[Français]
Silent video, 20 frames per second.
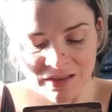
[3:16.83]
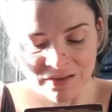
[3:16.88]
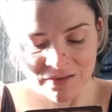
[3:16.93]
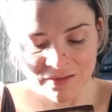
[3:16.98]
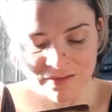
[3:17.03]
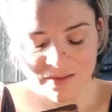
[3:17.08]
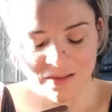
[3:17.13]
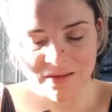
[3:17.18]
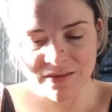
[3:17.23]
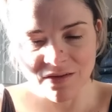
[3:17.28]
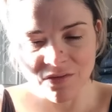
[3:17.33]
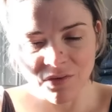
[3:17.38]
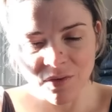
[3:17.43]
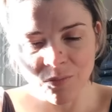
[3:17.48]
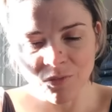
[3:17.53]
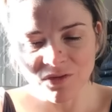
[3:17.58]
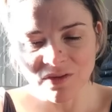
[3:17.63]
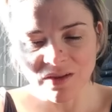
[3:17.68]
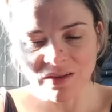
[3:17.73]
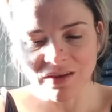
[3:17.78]
Donc c'est
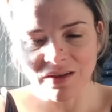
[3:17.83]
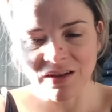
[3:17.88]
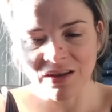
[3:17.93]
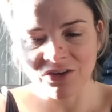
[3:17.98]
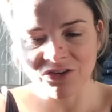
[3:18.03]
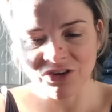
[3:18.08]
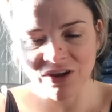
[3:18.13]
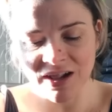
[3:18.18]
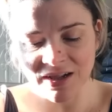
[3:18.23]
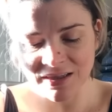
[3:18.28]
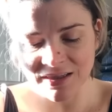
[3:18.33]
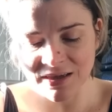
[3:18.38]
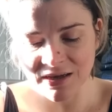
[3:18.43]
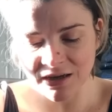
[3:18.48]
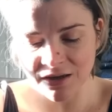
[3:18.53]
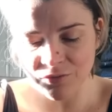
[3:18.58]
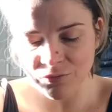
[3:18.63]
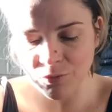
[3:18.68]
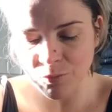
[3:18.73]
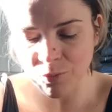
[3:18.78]
vraiment cette énergie-là qui
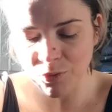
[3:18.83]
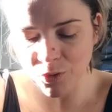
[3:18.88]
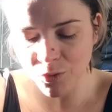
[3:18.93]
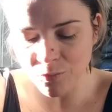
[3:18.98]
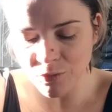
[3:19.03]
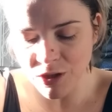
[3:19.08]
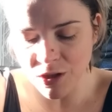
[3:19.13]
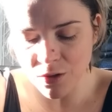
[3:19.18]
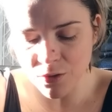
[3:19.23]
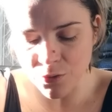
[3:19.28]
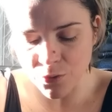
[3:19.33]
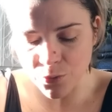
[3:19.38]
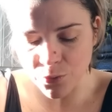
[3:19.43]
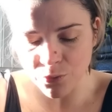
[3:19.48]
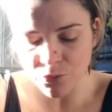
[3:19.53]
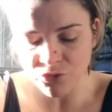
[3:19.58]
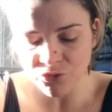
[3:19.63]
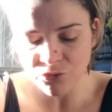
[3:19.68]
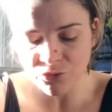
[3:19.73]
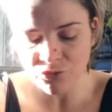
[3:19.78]
arrive en premier lieu
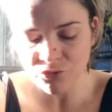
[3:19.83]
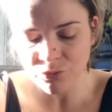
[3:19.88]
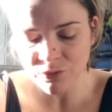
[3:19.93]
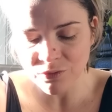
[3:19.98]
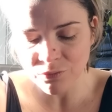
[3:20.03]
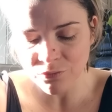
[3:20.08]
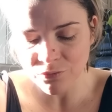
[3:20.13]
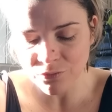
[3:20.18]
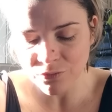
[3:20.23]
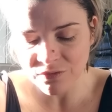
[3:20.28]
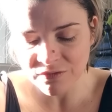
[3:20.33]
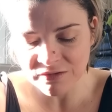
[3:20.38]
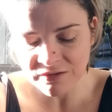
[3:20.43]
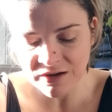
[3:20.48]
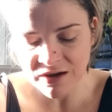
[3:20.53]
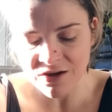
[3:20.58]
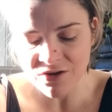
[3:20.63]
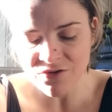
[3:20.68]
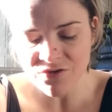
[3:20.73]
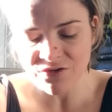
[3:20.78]
aujourd'hui dans ce
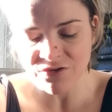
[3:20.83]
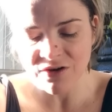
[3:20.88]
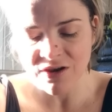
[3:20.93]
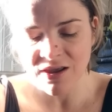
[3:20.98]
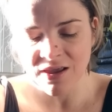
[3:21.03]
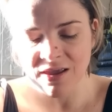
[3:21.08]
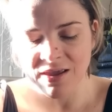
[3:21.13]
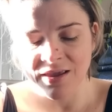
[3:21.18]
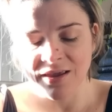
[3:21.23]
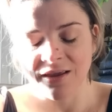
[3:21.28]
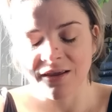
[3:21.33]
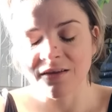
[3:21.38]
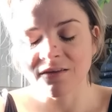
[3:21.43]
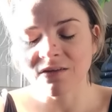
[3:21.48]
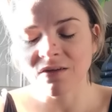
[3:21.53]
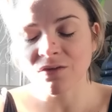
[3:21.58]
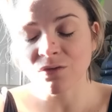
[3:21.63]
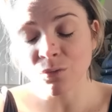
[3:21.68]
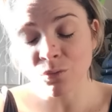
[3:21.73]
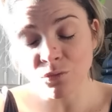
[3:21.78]
tirage et
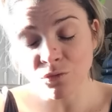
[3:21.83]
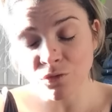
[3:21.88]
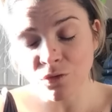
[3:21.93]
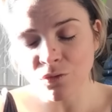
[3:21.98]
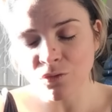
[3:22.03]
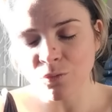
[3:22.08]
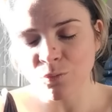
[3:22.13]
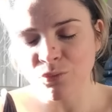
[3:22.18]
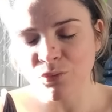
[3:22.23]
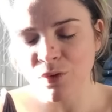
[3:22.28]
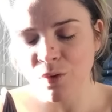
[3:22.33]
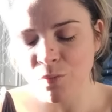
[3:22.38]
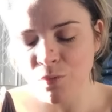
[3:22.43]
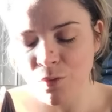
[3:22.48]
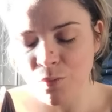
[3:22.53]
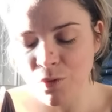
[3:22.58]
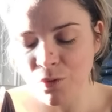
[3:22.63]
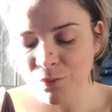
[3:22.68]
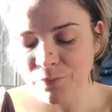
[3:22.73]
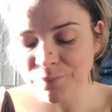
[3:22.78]
c'est ce qu'on sent depuis un
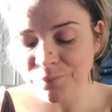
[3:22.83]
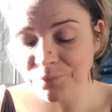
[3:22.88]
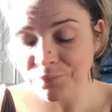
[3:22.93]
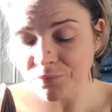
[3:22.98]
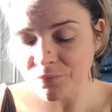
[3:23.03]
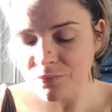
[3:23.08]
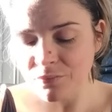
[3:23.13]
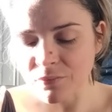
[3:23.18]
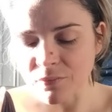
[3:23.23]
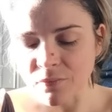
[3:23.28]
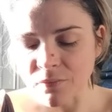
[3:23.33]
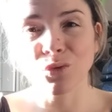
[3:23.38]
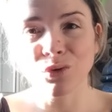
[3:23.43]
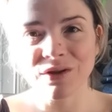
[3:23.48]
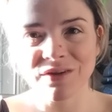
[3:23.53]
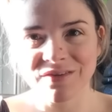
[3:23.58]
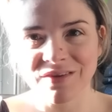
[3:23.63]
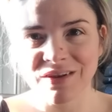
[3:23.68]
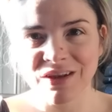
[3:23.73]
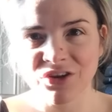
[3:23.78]
moment dans
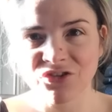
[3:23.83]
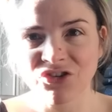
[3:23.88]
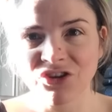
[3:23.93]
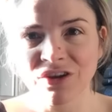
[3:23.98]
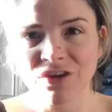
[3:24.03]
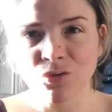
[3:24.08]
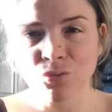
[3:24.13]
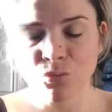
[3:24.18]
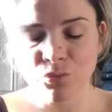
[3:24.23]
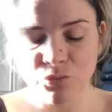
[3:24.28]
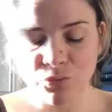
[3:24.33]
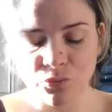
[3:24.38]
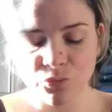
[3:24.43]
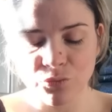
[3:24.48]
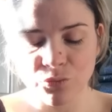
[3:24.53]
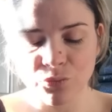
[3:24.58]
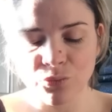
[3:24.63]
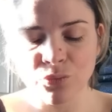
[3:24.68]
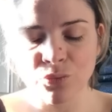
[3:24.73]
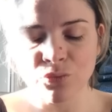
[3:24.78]
les énergies qui nous
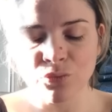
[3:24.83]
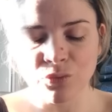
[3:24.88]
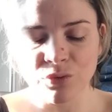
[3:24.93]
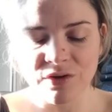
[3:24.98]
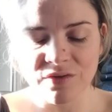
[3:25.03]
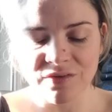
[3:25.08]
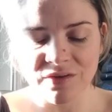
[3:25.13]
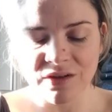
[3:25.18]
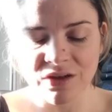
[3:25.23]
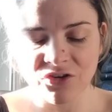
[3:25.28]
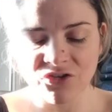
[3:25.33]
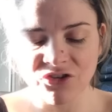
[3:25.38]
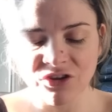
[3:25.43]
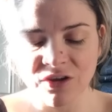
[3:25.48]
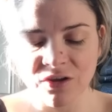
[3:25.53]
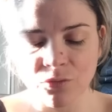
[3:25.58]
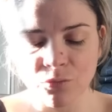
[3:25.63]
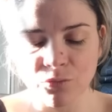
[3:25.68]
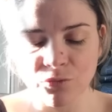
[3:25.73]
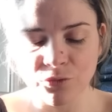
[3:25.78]
entourent, dans les énergies
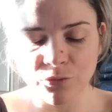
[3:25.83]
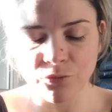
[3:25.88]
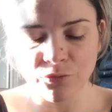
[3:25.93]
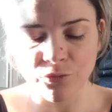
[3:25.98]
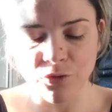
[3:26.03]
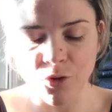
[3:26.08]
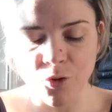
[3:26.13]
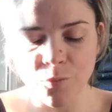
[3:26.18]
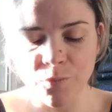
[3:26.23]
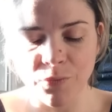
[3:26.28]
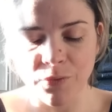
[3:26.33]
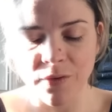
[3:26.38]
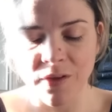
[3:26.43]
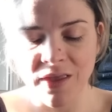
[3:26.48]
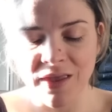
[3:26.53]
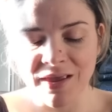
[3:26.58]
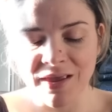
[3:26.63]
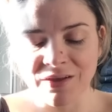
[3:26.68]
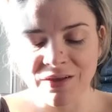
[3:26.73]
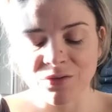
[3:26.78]
qui nous enveloppent.
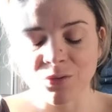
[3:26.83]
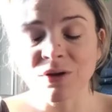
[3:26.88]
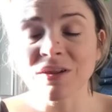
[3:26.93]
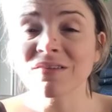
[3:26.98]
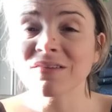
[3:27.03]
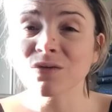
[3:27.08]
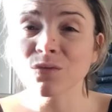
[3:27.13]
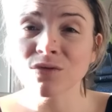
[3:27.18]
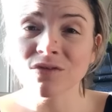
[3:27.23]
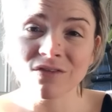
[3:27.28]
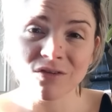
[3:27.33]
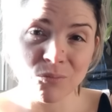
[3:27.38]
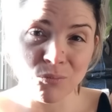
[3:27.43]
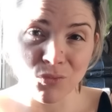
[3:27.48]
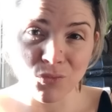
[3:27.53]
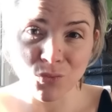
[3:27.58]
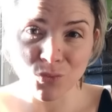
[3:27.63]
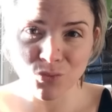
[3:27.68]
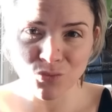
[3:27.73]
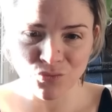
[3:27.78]
Dans les séances
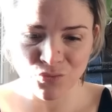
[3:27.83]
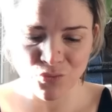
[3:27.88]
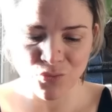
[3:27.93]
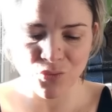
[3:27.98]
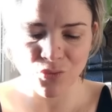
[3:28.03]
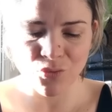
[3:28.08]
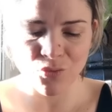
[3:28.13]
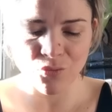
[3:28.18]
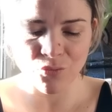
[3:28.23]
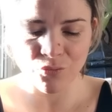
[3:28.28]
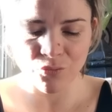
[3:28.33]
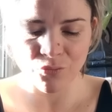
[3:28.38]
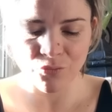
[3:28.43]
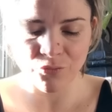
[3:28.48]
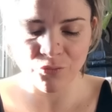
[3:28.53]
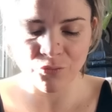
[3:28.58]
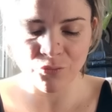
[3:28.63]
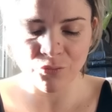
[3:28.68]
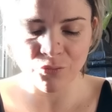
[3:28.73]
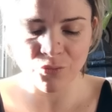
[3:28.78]
d'hypnose
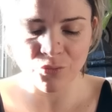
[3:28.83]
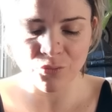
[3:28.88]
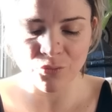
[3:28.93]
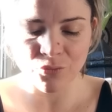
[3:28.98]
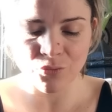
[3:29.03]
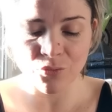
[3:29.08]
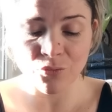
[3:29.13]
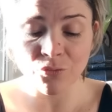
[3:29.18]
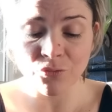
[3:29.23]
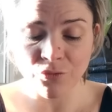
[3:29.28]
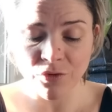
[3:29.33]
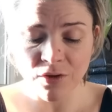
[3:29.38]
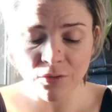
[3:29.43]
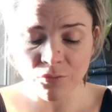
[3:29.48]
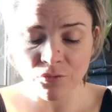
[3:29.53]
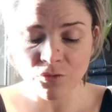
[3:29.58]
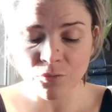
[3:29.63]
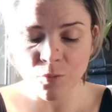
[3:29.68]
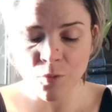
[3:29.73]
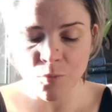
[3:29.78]
qu'on fait
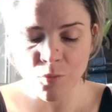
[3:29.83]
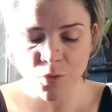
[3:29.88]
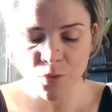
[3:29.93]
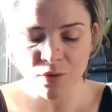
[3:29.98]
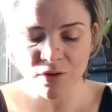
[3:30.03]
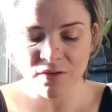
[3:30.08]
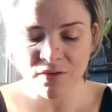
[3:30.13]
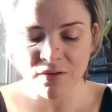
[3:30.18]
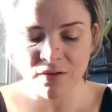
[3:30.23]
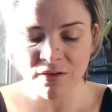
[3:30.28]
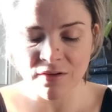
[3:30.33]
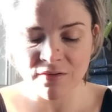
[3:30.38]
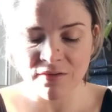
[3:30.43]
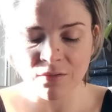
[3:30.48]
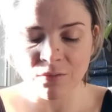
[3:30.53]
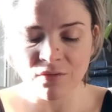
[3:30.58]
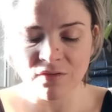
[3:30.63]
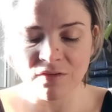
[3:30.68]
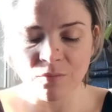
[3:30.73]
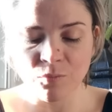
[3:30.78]
en ce moment, les,
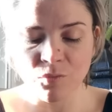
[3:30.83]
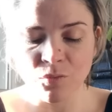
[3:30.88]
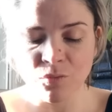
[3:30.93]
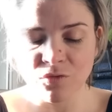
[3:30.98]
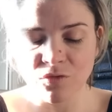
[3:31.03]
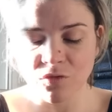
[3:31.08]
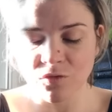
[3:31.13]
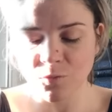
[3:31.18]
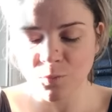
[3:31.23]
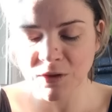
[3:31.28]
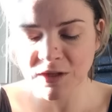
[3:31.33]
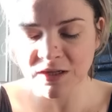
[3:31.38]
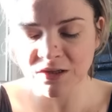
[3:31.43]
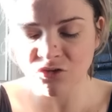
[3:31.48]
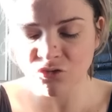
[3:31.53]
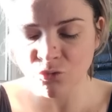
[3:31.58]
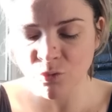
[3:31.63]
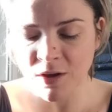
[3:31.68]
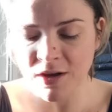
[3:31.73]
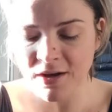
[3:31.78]
séances d'hypnose
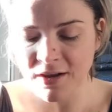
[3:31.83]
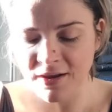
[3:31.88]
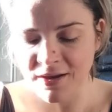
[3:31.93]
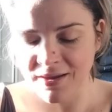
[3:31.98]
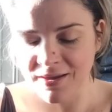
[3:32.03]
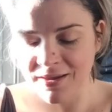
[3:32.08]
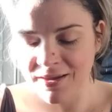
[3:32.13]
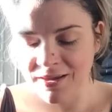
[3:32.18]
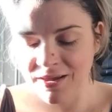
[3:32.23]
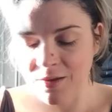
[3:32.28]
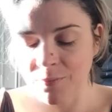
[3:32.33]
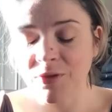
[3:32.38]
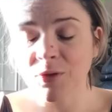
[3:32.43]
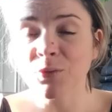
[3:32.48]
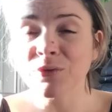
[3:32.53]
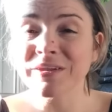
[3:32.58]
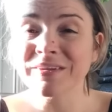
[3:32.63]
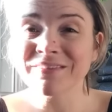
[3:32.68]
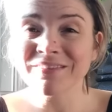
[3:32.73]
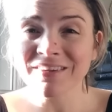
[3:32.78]
spirituelle, eh bien
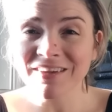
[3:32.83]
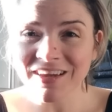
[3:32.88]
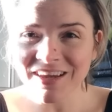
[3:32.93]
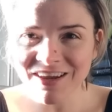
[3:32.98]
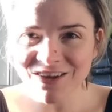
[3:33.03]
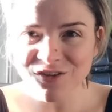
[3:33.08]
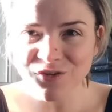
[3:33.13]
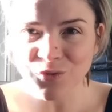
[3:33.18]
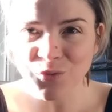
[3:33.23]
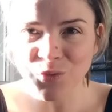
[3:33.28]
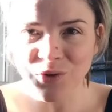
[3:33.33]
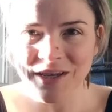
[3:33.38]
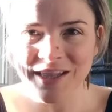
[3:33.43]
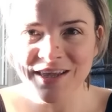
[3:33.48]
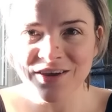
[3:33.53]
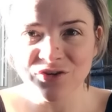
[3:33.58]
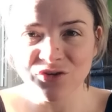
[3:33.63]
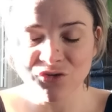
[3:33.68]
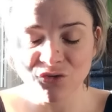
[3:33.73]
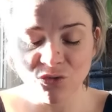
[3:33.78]
on est très en
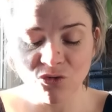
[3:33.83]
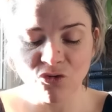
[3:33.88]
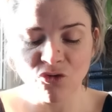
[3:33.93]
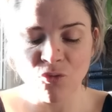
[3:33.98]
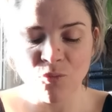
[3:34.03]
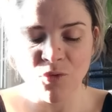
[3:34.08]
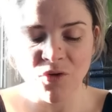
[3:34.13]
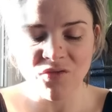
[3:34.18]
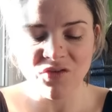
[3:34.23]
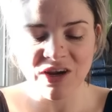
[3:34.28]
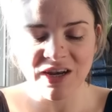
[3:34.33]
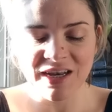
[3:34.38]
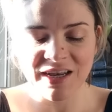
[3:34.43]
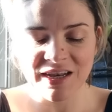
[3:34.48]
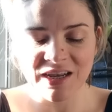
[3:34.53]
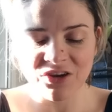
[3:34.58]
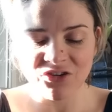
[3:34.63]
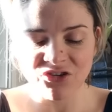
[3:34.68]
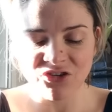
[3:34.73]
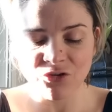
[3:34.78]
lien justement avec
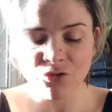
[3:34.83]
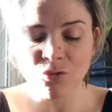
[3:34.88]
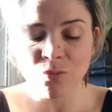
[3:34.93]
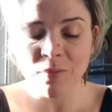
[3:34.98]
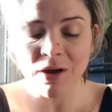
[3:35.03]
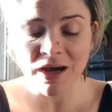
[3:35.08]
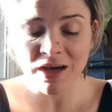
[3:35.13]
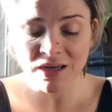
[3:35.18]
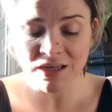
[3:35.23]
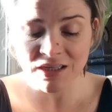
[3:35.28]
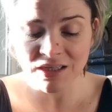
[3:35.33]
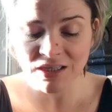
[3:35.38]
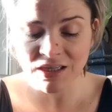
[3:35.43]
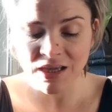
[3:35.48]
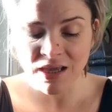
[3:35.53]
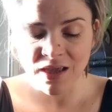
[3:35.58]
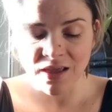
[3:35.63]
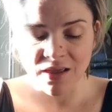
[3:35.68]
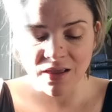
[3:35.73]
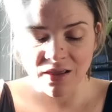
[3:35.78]
l'énergie de Marie.
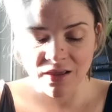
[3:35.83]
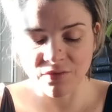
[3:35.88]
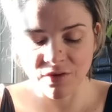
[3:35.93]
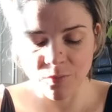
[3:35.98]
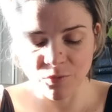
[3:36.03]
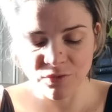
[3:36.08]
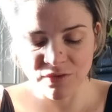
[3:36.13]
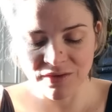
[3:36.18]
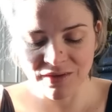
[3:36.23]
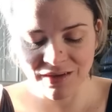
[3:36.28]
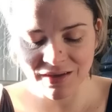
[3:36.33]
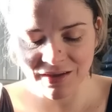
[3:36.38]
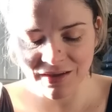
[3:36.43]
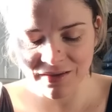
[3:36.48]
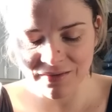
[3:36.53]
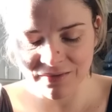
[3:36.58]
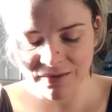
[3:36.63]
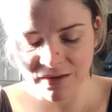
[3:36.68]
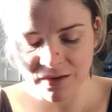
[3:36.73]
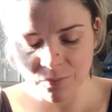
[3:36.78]
C'est vraiment
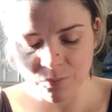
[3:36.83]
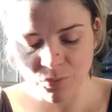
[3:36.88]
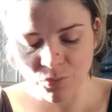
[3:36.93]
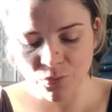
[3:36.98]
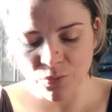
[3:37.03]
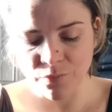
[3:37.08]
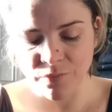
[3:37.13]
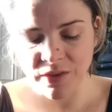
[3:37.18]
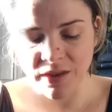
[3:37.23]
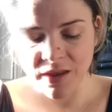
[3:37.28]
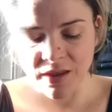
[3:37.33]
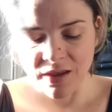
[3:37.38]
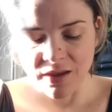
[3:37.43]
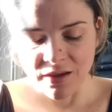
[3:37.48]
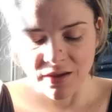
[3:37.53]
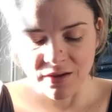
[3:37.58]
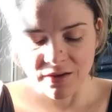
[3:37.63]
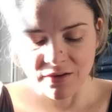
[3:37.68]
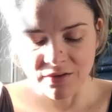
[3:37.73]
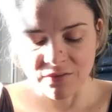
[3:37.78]
très très beau.
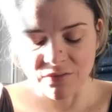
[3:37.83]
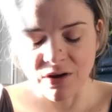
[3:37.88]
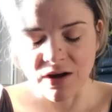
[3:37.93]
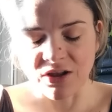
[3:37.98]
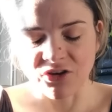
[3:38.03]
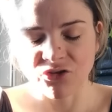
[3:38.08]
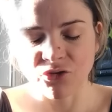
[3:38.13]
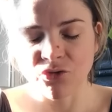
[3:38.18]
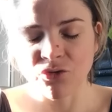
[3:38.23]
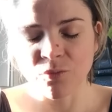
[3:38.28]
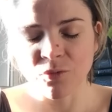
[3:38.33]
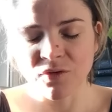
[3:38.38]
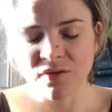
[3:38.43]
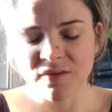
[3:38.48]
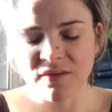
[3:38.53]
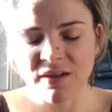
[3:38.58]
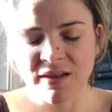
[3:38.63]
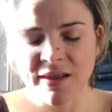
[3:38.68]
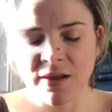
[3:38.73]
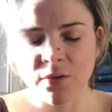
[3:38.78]
Euh, voilà, je demande
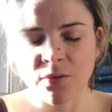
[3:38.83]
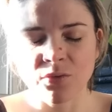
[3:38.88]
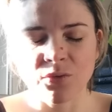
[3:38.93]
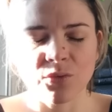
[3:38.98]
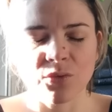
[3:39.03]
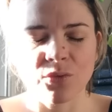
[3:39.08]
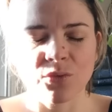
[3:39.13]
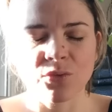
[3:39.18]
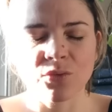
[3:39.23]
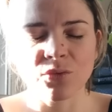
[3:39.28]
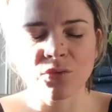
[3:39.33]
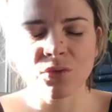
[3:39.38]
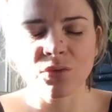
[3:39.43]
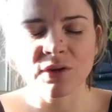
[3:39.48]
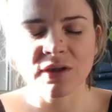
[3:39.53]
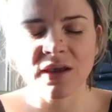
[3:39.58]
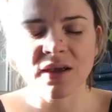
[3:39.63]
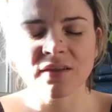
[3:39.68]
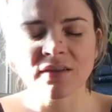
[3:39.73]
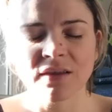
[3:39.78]
s'il y a une,
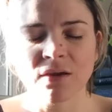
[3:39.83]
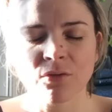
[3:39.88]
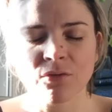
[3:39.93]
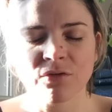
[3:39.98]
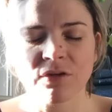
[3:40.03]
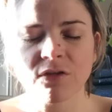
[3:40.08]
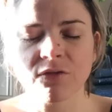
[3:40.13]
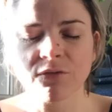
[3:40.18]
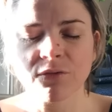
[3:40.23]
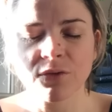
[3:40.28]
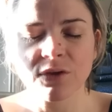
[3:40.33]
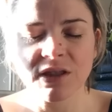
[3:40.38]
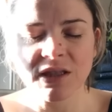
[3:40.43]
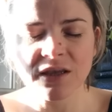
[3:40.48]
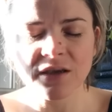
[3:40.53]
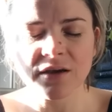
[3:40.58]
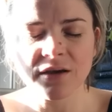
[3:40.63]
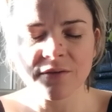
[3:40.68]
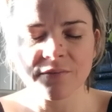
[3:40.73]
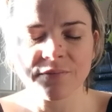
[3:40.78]
autre carte qui a envie de
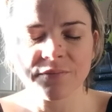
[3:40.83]
venir.